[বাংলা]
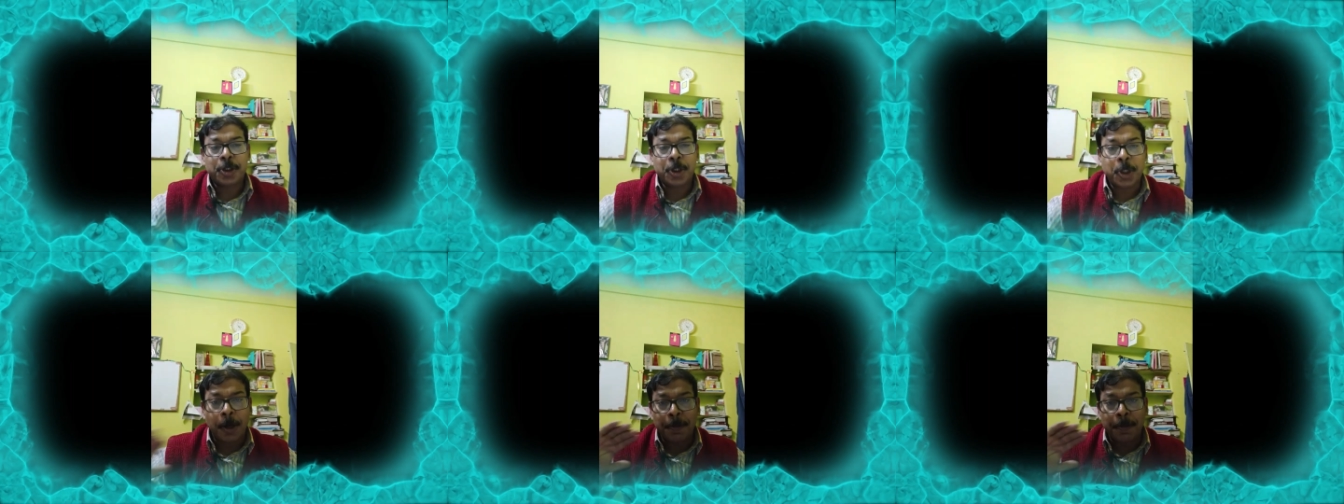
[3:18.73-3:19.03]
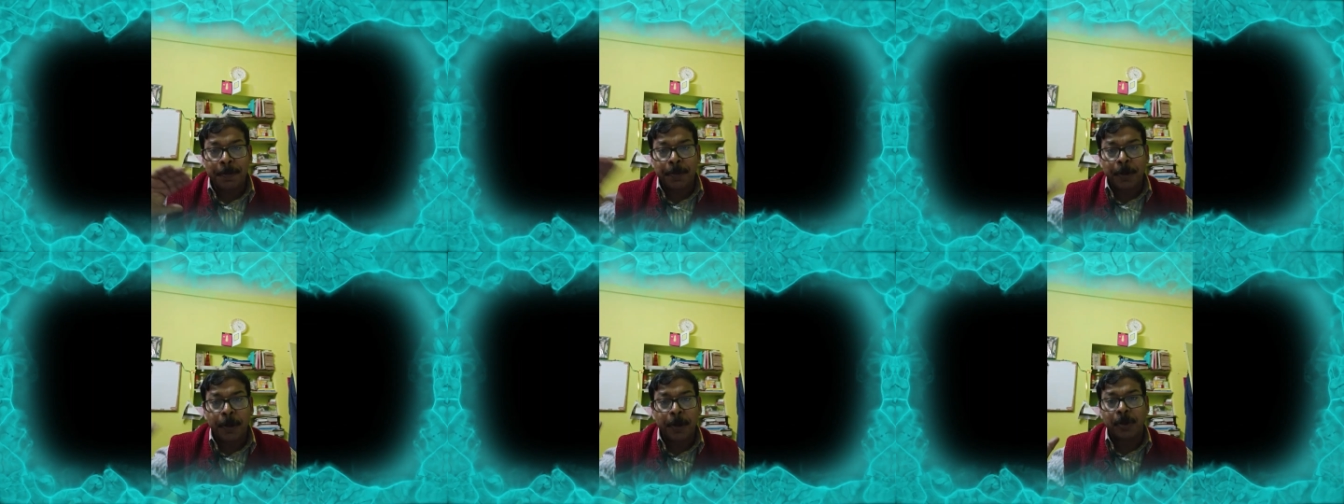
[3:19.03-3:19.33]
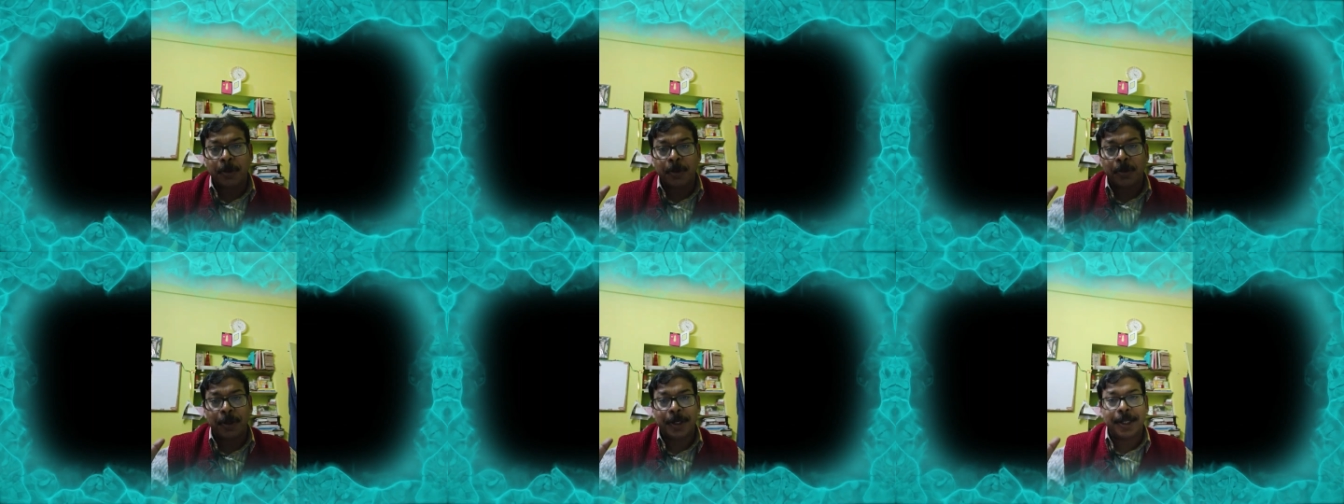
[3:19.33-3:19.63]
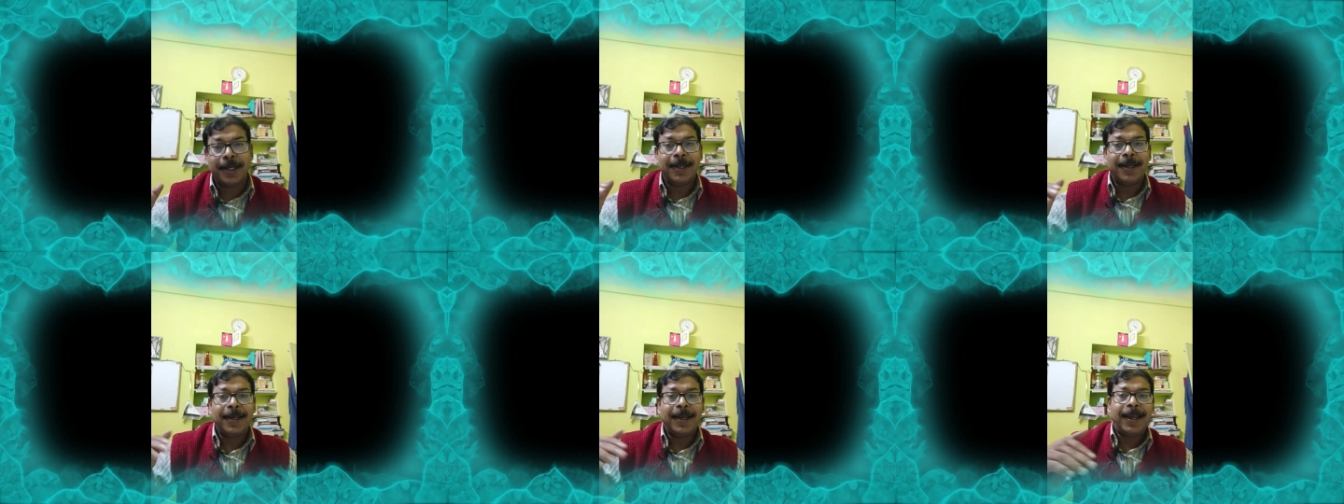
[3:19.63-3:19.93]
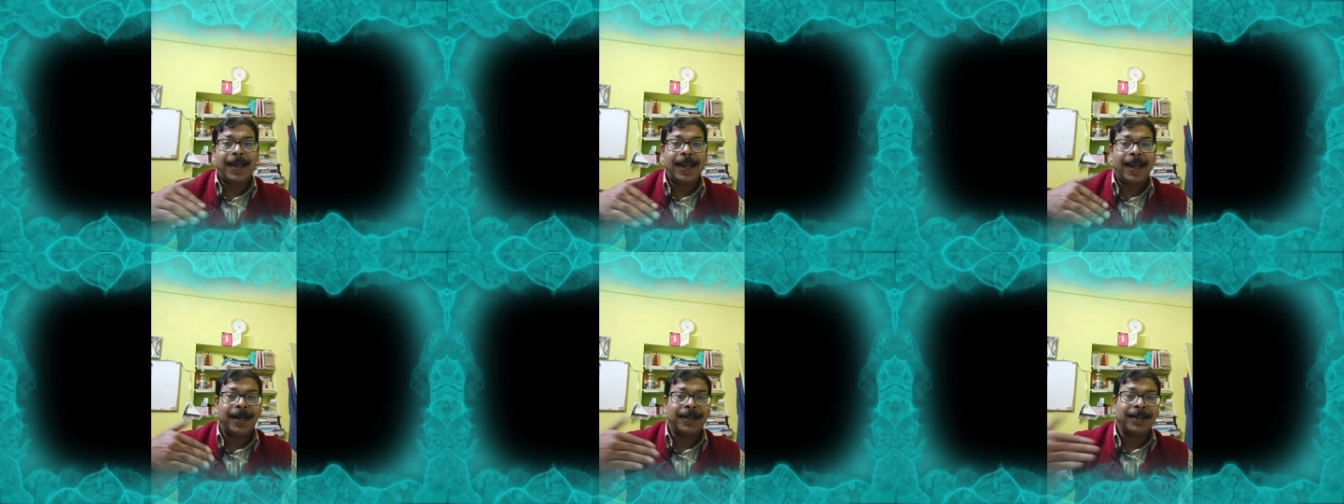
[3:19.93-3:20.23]
সম্পর্ক করে
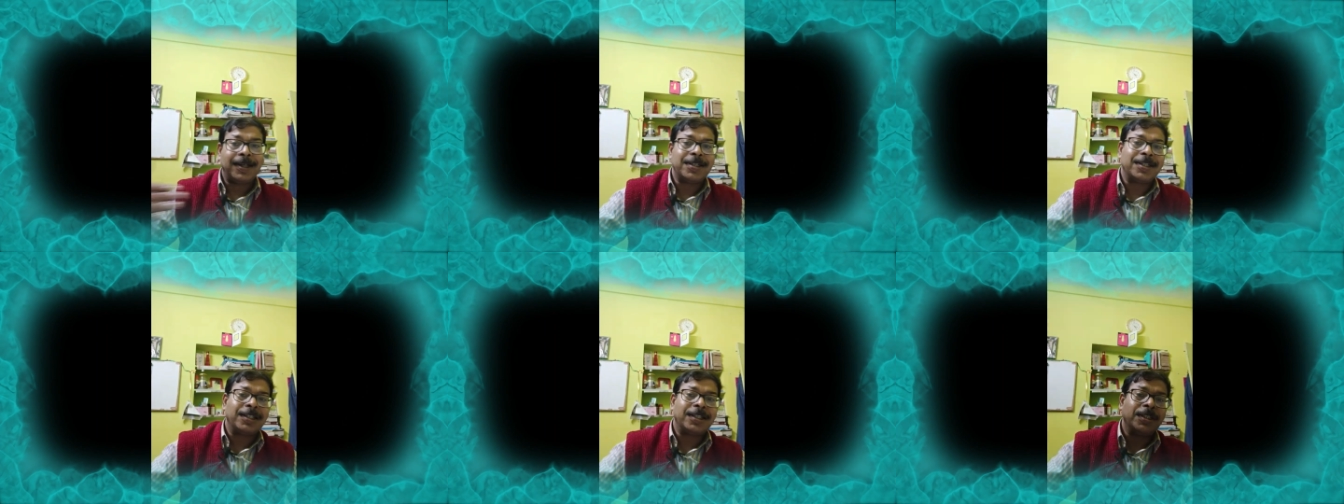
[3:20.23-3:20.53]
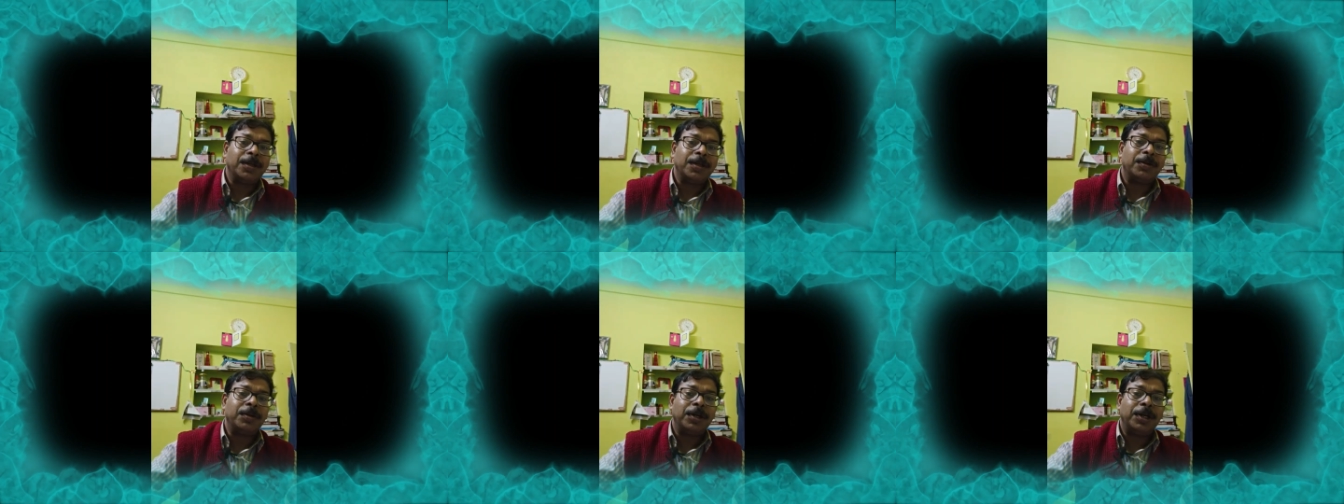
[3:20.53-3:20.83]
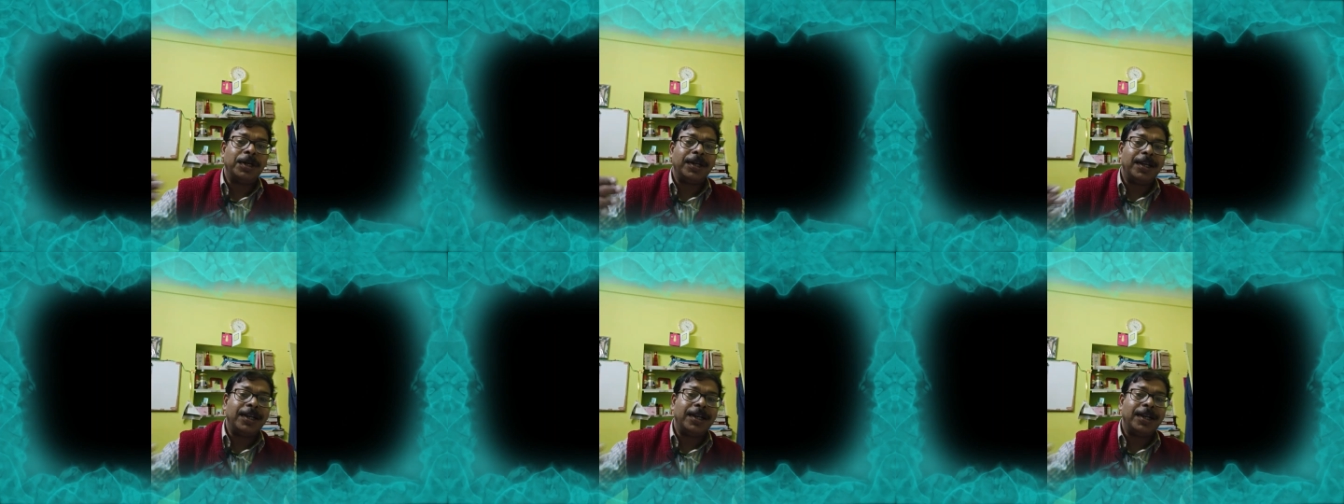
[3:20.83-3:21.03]
একটার সাথে অন্য